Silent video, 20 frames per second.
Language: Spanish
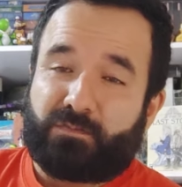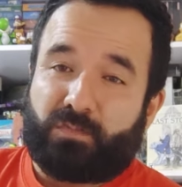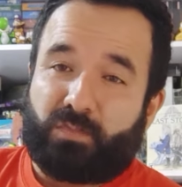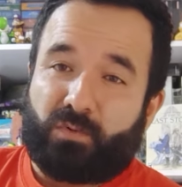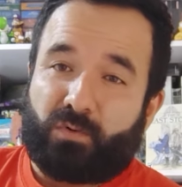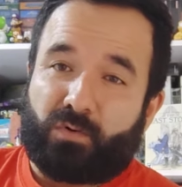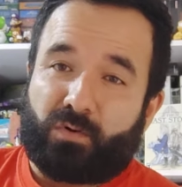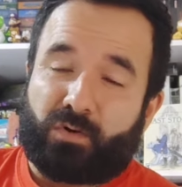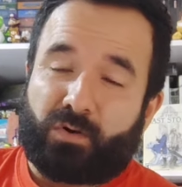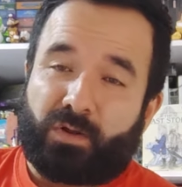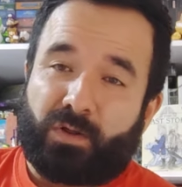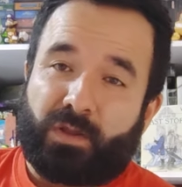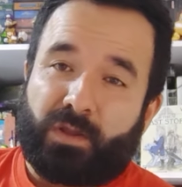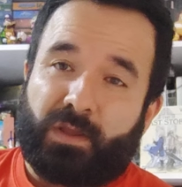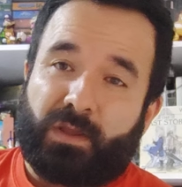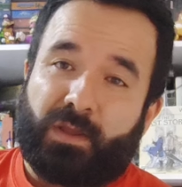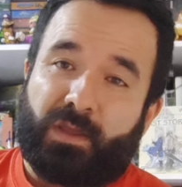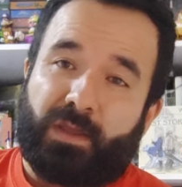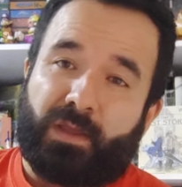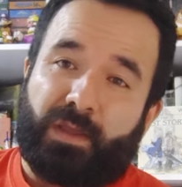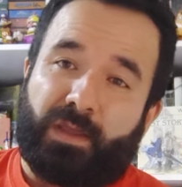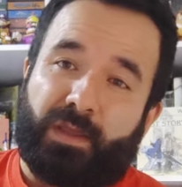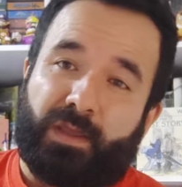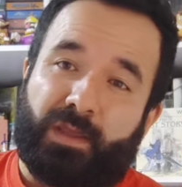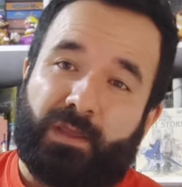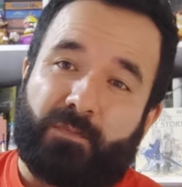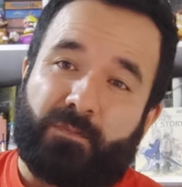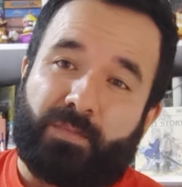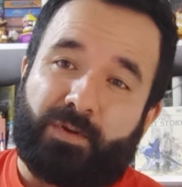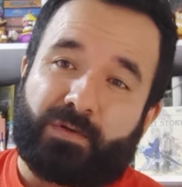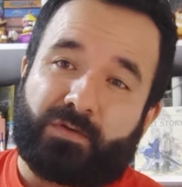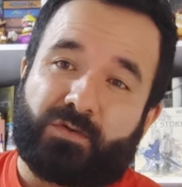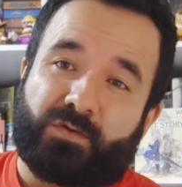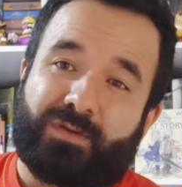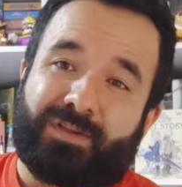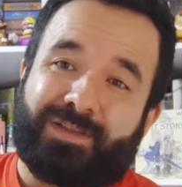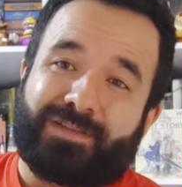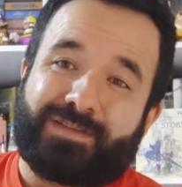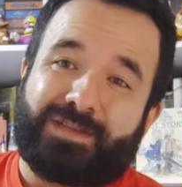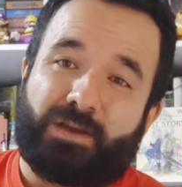por eh,
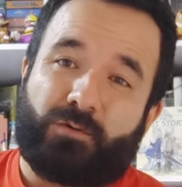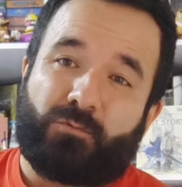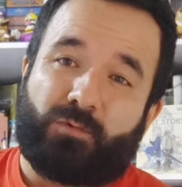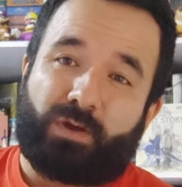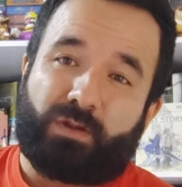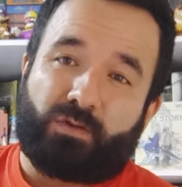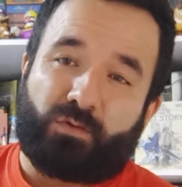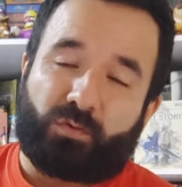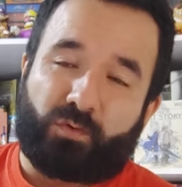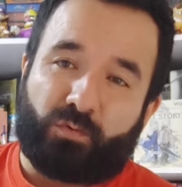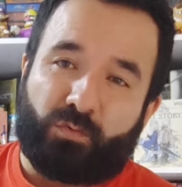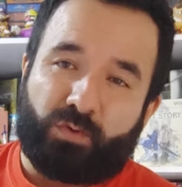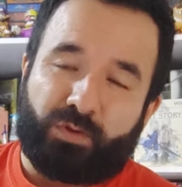personas de Wano